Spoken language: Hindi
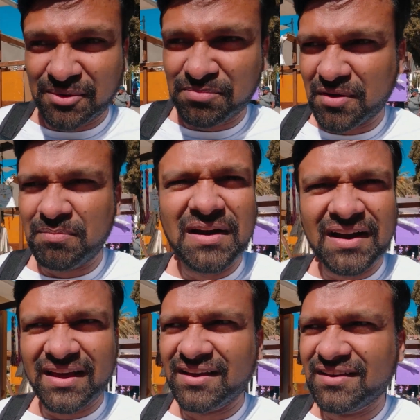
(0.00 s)
शिप
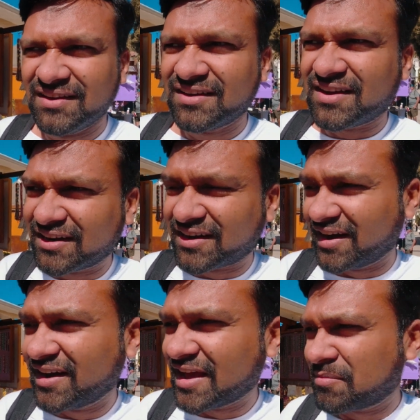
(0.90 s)
बिल्डिंग का
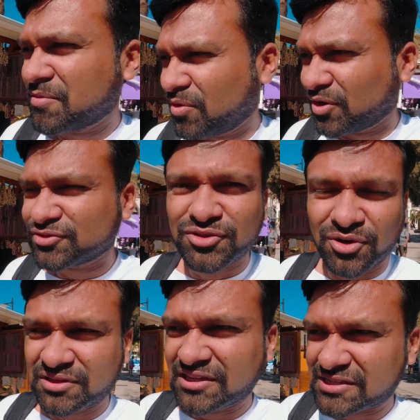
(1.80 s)
ट्रेड यहाँ पे बहुत
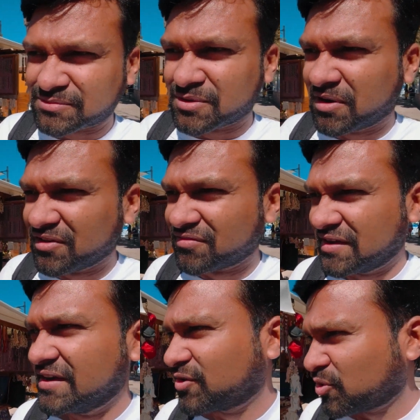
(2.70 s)
स्ट्रॉन्ग था सबसे बड़ी
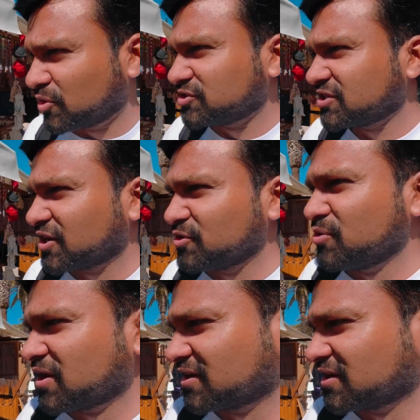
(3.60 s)
फ्लीट क्रोएशिया की हुआ